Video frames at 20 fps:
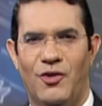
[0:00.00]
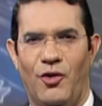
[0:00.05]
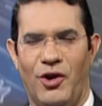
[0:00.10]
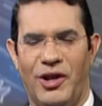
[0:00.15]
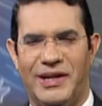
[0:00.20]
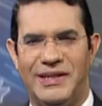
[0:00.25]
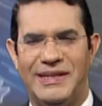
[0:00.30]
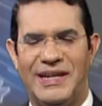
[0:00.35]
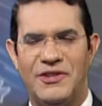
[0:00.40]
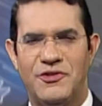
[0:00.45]

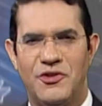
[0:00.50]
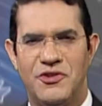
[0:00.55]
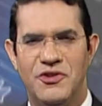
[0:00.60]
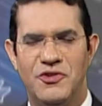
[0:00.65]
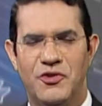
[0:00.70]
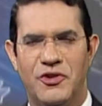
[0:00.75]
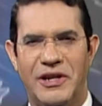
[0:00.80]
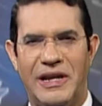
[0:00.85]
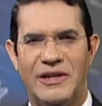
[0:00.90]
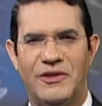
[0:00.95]
Hola, ¿qué tal?
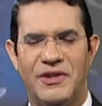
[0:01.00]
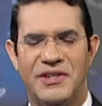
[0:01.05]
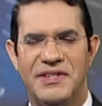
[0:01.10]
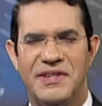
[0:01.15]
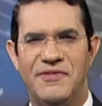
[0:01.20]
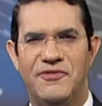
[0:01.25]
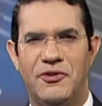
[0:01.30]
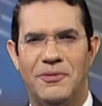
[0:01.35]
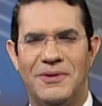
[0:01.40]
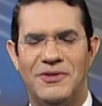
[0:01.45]
Soy Suriel con
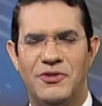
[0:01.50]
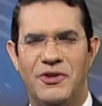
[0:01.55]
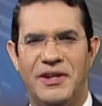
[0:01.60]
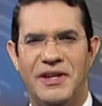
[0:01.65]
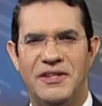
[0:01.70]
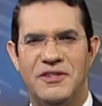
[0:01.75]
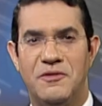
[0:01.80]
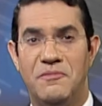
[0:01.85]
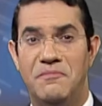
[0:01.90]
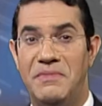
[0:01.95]
las
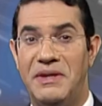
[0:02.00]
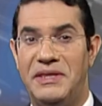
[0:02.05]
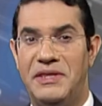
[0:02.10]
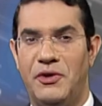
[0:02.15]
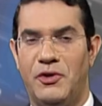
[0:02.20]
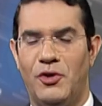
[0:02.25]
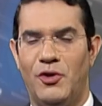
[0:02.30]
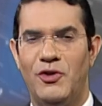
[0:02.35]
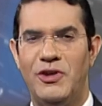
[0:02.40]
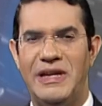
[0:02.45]
informaciones
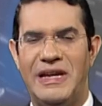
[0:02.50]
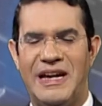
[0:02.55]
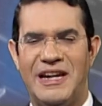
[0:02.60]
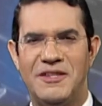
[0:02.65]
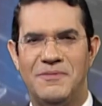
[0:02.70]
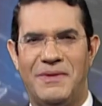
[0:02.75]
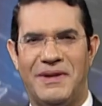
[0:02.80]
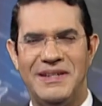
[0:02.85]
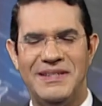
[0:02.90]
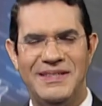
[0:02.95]

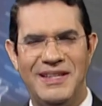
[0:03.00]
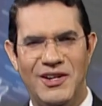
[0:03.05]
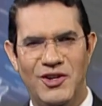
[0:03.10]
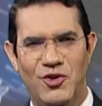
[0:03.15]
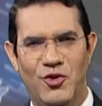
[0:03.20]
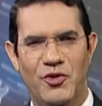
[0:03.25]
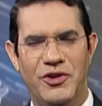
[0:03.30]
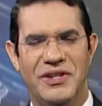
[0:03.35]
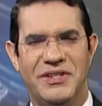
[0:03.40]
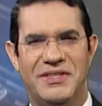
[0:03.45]
meteorológicas para este
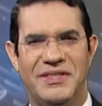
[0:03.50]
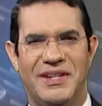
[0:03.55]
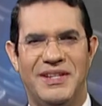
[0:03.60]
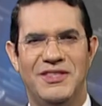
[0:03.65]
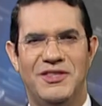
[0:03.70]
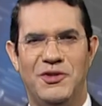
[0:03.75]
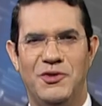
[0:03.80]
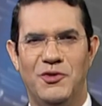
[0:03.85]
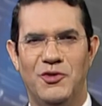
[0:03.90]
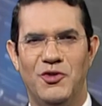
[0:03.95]
lunes
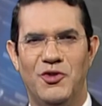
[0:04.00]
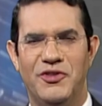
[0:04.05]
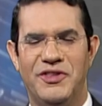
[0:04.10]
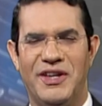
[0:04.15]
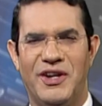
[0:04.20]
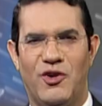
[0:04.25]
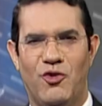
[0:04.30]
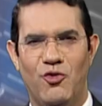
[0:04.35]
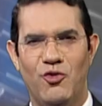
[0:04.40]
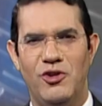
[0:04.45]
31
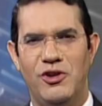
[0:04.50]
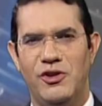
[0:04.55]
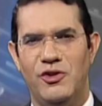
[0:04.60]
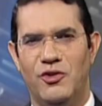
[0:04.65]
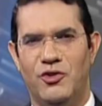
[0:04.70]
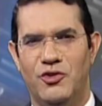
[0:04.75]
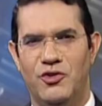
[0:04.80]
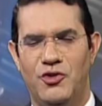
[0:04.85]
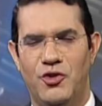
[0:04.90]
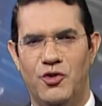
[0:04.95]
de
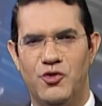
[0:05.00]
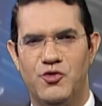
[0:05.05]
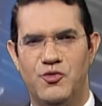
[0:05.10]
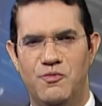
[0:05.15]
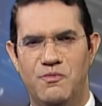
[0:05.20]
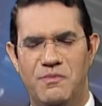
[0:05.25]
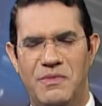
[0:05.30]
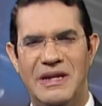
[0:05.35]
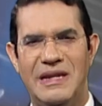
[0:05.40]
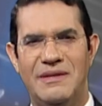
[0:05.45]
julio
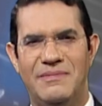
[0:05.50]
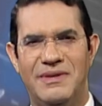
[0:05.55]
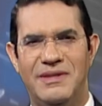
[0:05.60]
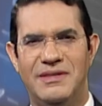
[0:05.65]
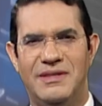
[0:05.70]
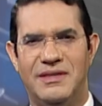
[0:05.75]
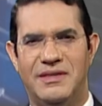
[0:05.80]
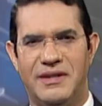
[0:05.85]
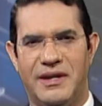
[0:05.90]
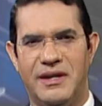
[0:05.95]

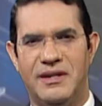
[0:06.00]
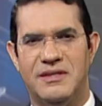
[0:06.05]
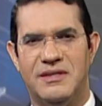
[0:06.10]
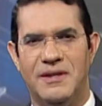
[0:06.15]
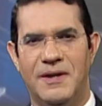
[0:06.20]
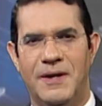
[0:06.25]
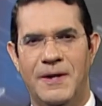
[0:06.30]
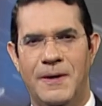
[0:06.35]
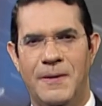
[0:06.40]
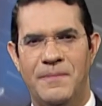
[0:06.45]

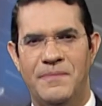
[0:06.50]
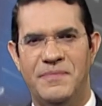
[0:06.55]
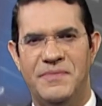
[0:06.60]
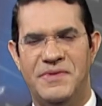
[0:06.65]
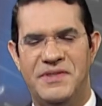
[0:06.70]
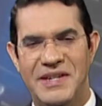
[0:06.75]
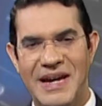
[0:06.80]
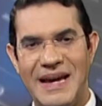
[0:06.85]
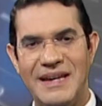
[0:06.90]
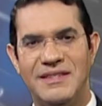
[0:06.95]
2023.
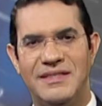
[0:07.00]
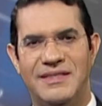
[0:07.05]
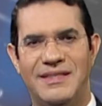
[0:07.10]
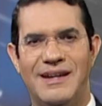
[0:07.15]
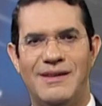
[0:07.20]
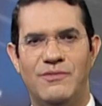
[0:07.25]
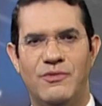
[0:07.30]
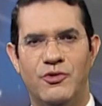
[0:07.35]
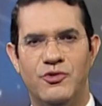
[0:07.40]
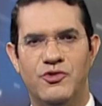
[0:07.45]
Ya
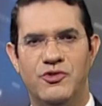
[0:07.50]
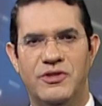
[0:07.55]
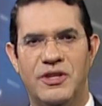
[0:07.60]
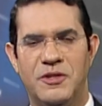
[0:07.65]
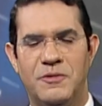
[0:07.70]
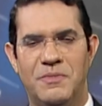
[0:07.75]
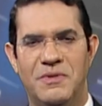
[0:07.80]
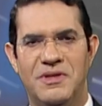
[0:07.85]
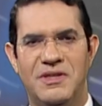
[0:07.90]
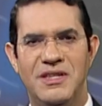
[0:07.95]
estamos
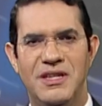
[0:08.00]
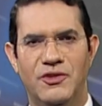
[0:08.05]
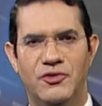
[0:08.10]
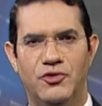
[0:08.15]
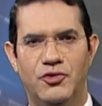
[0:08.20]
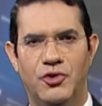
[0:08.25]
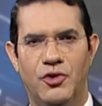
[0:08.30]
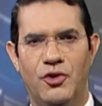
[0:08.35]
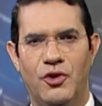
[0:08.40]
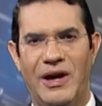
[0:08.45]

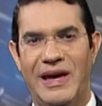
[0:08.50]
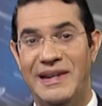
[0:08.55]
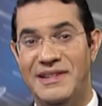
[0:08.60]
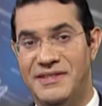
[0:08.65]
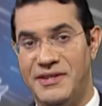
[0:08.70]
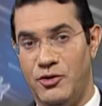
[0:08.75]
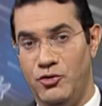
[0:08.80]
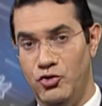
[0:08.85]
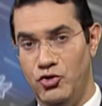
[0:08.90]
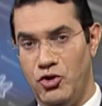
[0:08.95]
despidiendo el
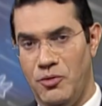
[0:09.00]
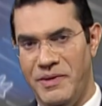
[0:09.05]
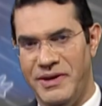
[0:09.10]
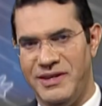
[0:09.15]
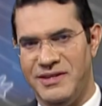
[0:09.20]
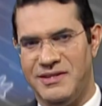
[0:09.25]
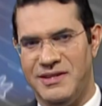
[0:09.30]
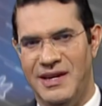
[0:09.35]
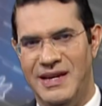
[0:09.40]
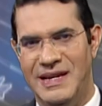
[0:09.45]
segundo
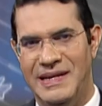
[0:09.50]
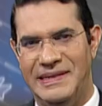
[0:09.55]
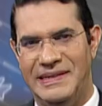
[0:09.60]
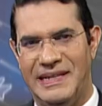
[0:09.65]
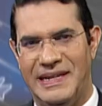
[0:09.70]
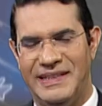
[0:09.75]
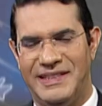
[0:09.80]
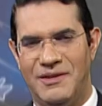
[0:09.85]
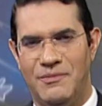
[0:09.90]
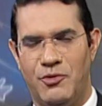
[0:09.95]
mes
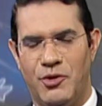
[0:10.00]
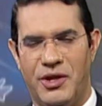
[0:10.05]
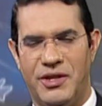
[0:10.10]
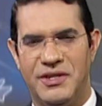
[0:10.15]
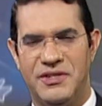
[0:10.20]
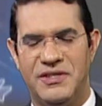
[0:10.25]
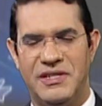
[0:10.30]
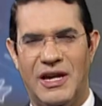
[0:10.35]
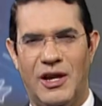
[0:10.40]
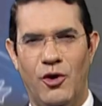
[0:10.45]
de la
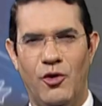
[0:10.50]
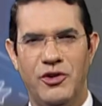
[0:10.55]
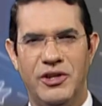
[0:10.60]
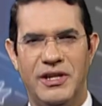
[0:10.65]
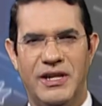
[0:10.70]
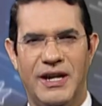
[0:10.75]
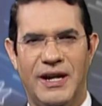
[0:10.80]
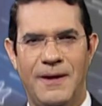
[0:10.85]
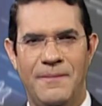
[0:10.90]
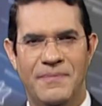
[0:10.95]
temporada
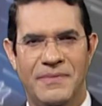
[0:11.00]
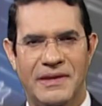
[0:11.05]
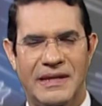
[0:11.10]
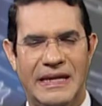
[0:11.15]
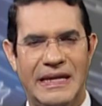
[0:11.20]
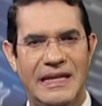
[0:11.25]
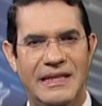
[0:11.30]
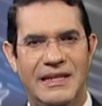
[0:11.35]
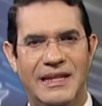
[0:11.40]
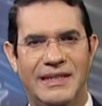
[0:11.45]
ciclónica
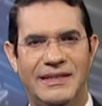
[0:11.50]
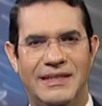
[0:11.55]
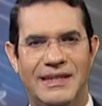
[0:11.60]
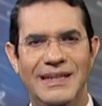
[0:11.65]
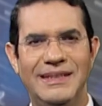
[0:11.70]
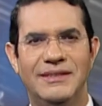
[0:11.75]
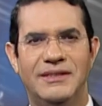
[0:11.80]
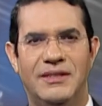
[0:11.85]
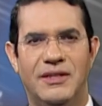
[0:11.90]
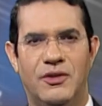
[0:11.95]
en el
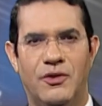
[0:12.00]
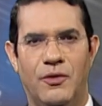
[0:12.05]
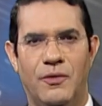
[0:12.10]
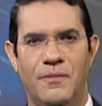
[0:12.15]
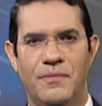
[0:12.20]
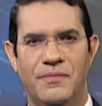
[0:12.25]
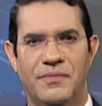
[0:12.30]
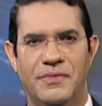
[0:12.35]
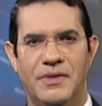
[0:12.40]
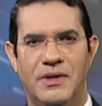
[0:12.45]
Atlántico
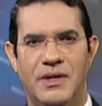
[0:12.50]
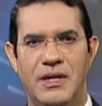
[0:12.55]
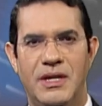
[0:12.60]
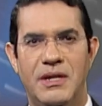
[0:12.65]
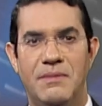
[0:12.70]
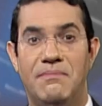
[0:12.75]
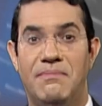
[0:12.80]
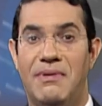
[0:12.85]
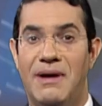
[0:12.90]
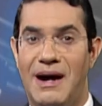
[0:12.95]

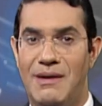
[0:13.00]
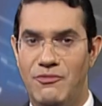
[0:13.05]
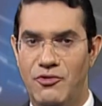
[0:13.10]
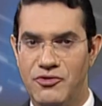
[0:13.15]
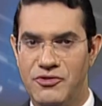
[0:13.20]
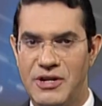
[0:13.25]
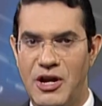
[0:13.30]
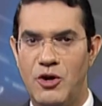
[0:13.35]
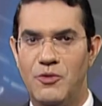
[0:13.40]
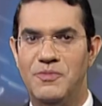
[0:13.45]
y
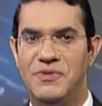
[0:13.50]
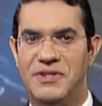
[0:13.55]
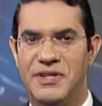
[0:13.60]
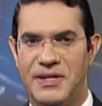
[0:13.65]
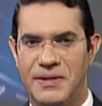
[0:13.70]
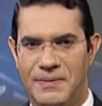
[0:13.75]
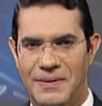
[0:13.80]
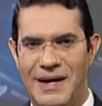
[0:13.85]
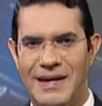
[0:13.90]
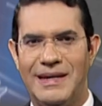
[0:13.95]
vamos a
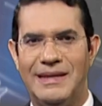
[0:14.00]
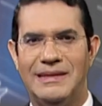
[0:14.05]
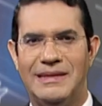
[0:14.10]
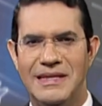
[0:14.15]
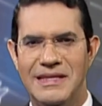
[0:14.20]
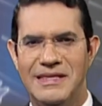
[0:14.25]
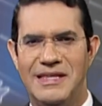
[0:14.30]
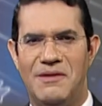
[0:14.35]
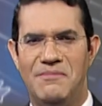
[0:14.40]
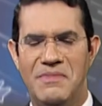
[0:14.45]
observar
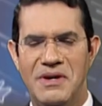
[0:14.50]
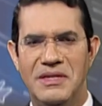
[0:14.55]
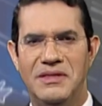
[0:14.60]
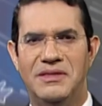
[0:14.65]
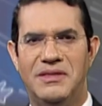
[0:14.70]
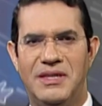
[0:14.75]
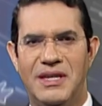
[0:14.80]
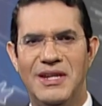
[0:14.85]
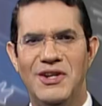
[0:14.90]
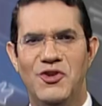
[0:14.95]

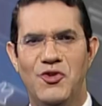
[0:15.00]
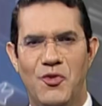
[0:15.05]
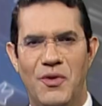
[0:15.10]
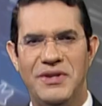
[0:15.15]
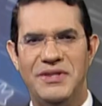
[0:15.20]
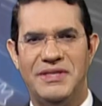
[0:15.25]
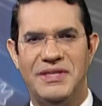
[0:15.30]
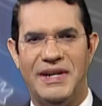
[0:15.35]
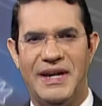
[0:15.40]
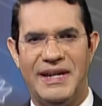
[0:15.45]
atentamente
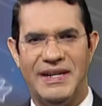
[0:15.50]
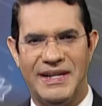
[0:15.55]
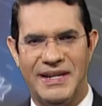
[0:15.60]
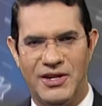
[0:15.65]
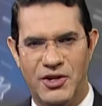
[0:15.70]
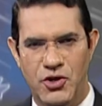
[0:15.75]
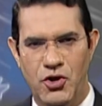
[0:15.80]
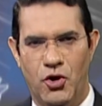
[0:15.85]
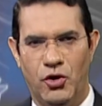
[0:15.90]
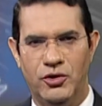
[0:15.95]
nuestra
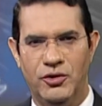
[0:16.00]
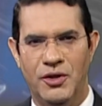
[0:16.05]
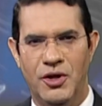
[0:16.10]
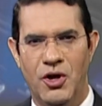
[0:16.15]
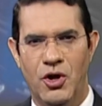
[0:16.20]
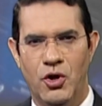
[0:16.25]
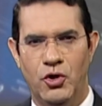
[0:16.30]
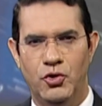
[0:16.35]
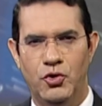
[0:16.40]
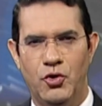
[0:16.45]
región
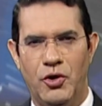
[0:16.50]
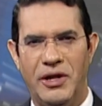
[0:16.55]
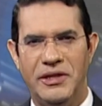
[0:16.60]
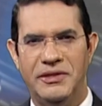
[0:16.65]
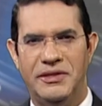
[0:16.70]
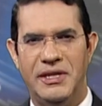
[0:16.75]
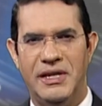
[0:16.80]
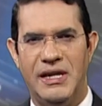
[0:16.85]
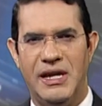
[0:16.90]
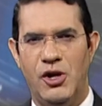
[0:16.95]

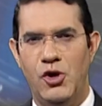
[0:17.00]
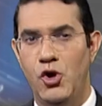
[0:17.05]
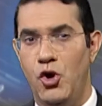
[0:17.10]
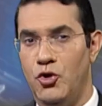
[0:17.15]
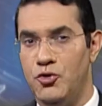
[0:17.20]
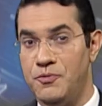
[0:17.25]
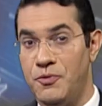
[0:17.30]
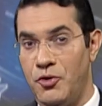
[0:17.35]
durante los